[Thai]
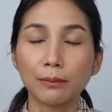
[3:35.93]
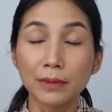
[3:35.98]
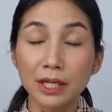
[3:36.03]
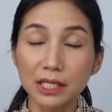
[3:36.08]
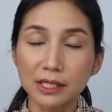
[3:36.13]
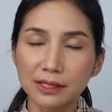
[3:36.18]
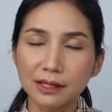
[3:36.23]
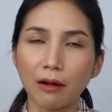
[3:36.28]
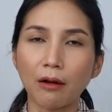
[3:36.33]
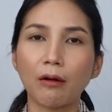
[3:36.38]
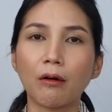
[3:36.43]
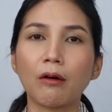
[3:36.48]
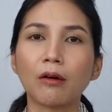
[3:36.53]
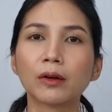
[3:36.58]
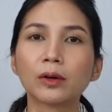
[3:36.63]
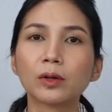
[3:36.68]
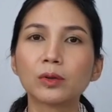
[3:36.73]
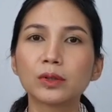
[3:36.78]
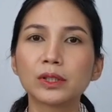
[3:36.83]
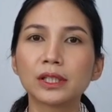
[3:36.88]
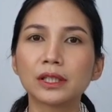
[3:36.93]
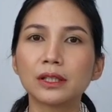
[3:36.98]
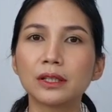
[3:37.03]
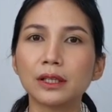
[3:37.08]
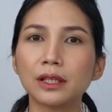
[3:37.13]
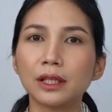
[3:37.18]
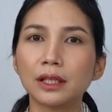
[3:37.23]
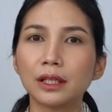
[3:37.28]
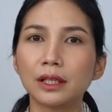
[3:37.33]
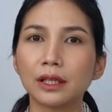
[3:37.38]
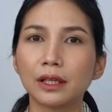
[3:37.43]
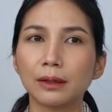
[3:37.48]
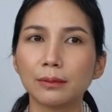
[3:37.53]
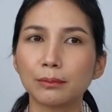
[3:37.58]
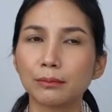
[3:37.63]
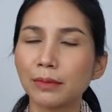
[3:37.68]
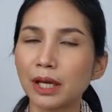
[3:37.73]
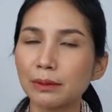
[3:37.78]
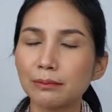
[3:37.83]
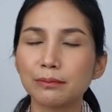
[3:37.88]
มือสองรุ่นที่
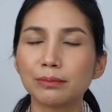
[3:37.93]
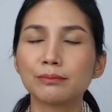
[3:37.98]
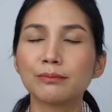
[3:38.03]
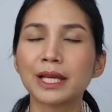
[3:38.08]
ไม่